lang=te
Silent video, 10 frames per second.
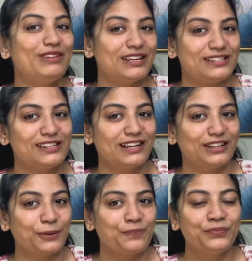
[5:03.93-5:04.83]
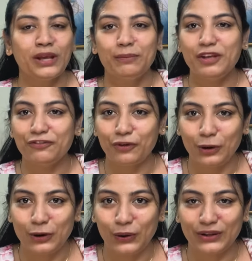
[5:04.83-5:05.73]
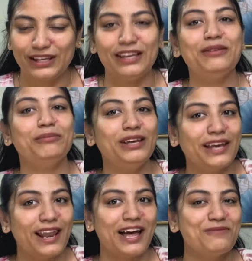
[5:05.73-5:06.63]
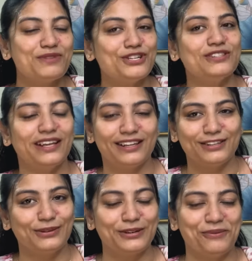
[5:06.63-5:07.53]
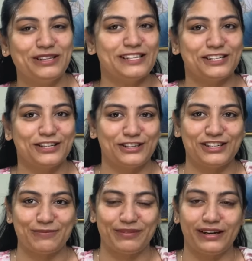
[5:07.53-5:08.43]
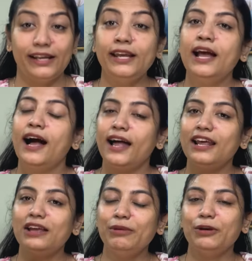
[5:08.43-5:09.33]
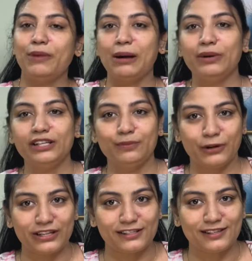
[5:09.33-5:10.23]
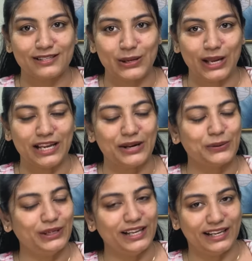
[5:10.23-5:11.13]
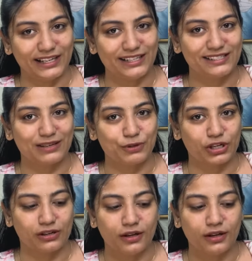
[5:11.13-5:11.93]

మీ రిజల్ట్ మీరు ఫాలో అయ్యి మీకు ఎలా అనిపించింది అనేది కూడా కామెంట్ సెక్షన్లో చెప్పండి అలాగే మీరు మామా ప్రొడక్ట్స్ తీసుకోవాలి అనుకుంటే లింక్ డిస్క్రిప్షన్